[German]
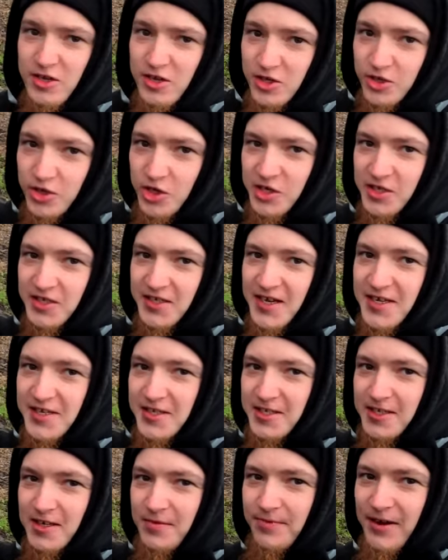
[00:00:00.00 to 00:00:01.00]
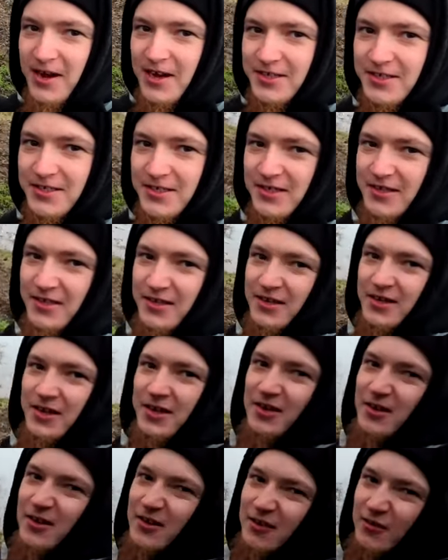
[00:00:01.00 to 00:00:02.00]
So, die Sachen sind gepackt.
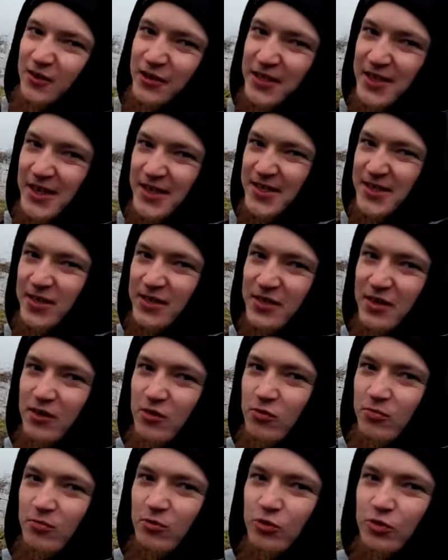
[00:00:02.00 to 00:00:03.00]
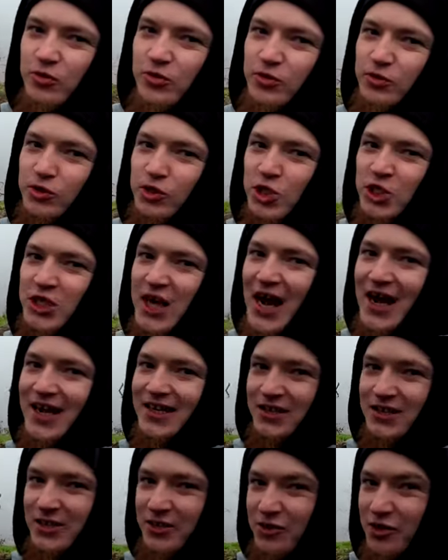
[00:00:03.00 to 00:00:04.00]
Und jetzt äh,
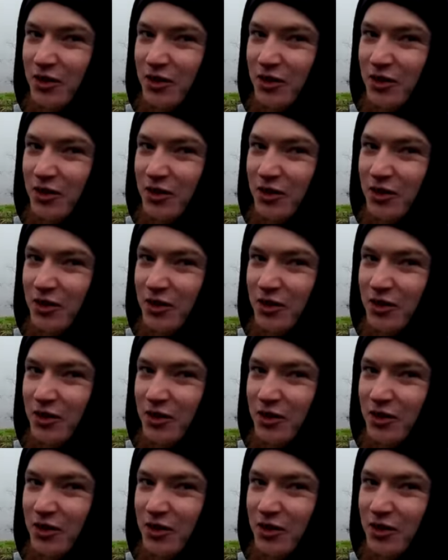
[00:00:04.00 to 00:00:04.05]
Umrundungsstart